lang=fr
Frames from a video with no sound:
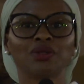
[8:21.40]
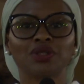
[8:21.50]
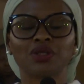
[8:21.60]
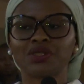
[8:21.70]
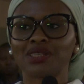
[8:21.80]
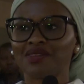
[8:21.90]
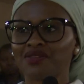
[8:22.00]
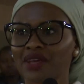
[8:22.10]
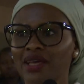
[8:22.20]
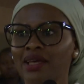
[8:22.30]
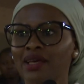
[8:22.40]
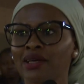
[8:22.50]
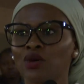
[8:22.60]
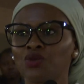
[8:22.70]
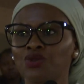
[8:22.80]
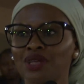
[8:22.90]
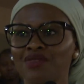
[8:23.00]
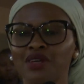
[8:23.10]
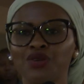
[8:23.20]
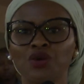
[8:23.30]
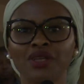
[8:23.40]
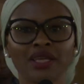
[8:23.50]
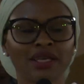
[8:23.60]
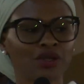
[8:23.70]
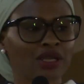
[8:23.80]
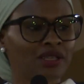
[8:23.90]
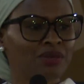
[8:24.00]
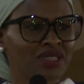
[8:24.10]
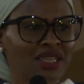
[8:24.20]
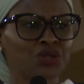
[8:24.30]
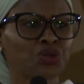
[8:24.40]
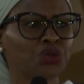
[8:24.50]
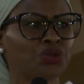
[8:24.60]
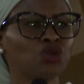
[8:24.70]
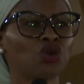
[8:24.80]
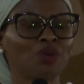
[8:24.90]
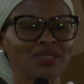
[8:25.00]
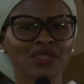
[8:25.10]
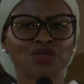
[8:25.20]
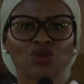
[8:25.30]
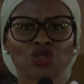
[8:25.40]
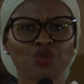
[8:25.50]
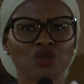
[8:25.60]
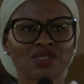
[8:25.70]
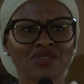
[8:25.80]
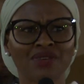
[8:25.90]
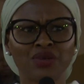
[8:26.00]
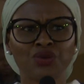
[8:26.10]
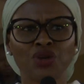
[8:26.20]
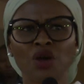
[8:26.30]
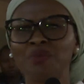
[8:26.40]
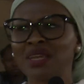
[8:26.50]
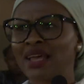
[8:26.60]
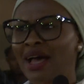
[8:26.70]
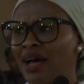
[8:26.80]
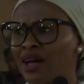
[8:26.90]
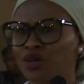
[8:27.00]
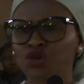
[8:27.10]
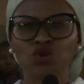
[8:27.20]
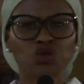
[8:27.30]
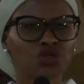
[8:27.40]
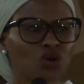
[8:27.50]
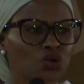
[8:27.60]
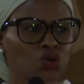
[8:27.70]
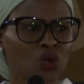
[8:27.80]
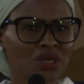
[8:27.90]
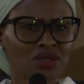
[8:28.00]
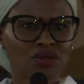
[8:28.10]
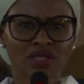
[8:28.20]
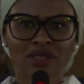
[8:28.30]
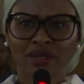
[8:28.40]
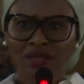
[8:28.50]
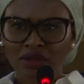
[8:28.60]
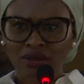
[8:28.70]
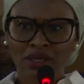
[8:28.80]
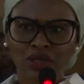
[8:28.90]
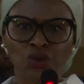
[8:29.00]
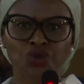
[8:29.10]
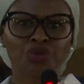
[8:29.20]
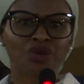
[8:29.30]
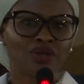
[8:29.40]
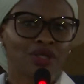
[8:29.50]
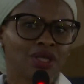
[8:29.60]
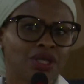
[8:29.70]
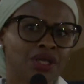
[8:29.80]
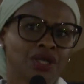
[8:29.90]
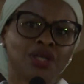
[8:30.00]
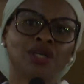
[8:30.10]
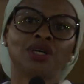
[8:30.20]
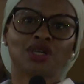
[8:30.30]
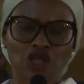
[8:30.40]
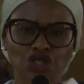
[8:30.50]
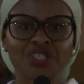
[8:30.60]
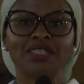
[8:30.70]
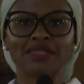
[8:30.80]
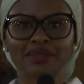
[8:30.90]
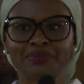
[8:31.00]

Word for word: j'avais, on nous avait donné une indemnisation, une compensation, je pense que j'avais eu 1 milliard 200 ou 300, c'est dans les, dans les documents, quand j'ai quitté.